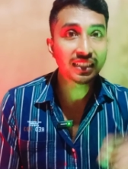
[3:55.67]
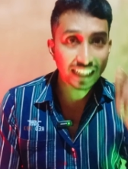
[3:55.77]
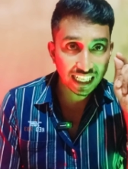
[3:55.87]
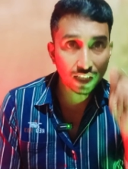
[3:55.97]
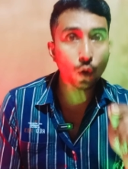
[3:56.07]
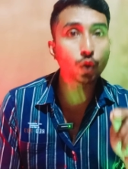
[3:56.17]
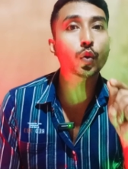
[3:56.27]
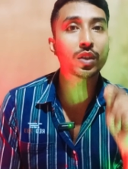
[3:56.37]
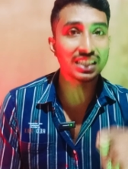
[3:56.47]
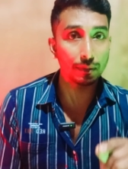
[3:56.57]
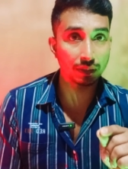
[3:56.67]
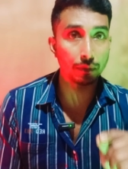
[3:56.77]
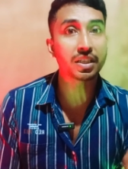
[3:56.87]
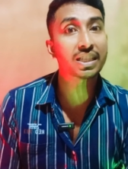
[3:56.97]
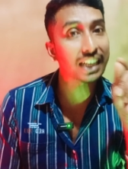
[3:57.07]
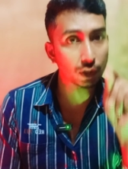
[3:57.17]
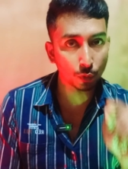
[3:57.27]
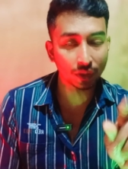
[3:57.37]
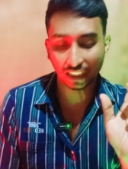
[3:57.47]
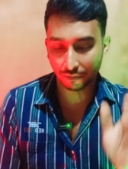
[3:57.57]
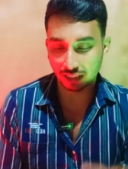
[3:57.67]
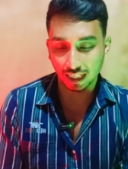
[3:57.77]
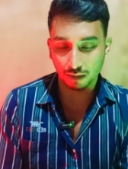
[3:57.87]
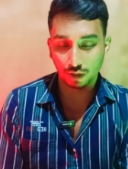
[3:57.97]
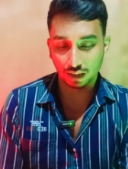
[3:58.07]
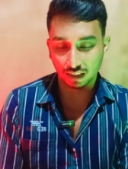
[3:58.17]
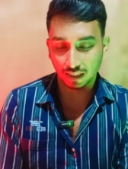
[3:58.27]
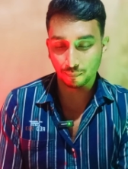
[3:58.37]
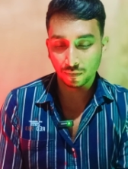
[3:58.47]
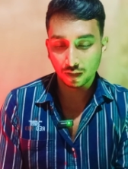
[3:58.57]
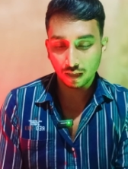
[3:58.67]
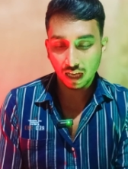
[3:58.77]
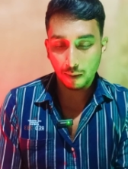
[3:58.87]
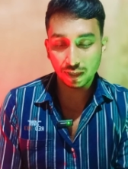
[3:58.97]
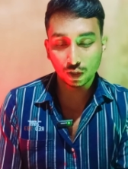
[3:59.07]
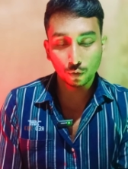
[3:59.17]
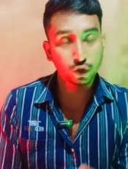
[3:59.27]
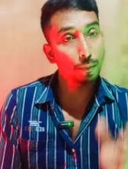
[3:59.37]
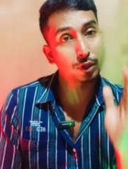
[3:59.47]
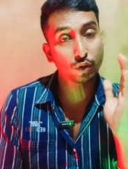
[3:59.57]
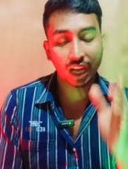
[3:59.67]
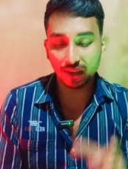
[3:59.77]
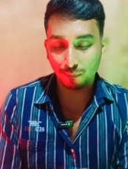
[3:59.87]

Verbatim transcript: ডেলি কত করে সাবস্ক্রাইব আসছে সেটা তোমাদেরকে আমি দেখাবো আজকে আমি তো সবকিছু লাইভ